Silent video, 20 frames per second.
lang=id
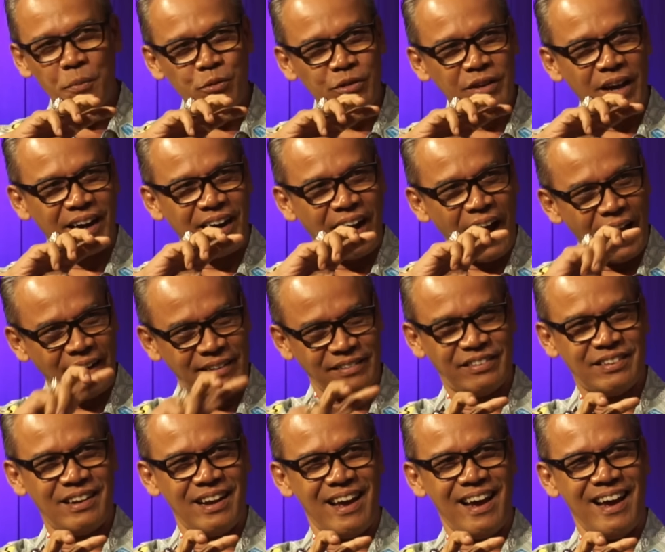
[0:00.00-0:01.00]
punya
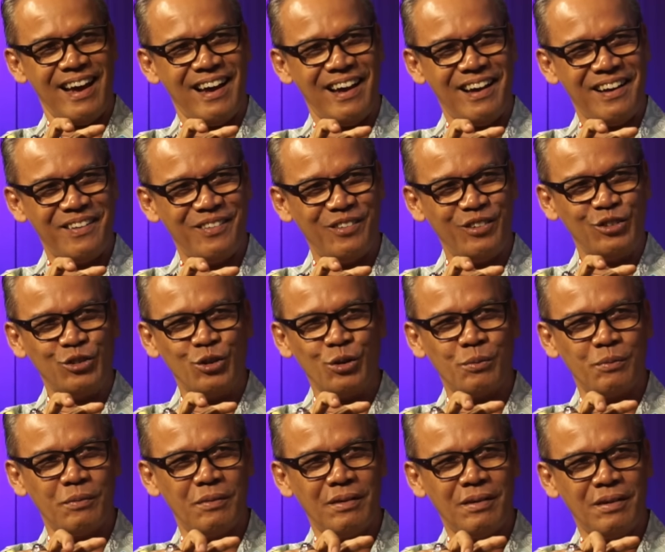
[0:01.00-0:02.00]
kans lah uh mhm. -huh. untuk
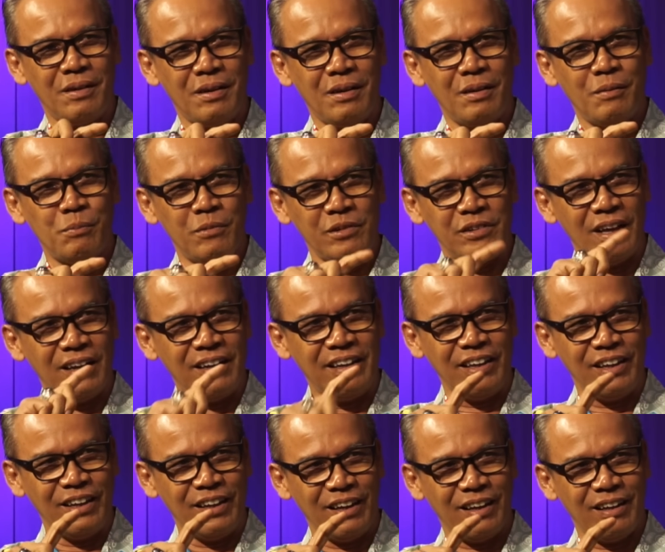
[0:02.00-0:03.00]

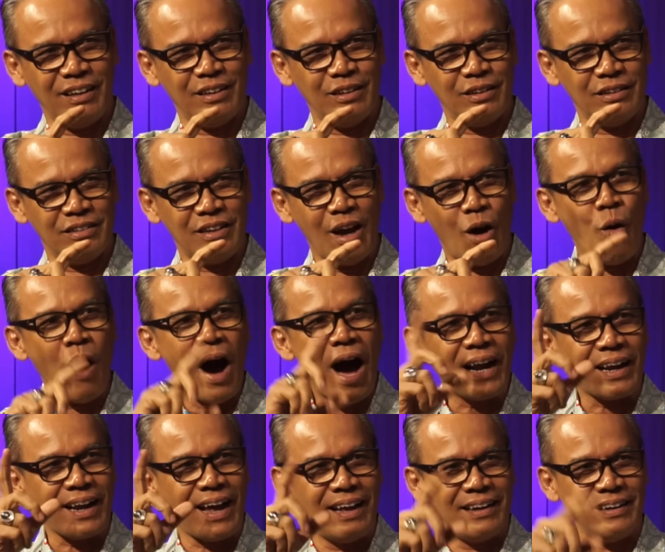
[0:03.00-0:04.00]
menjadi
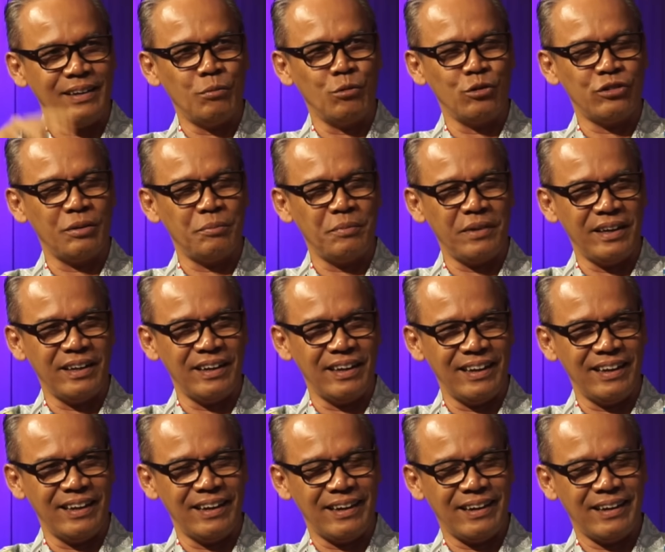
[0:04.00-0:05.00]
jawara di musim
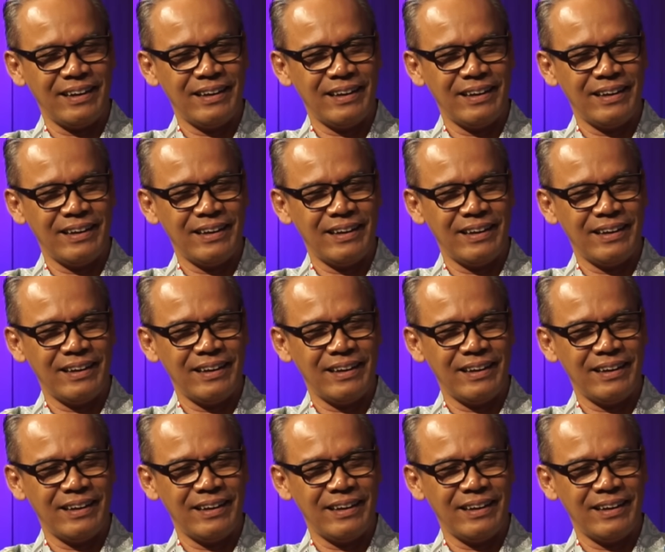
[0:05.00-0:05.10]
ini.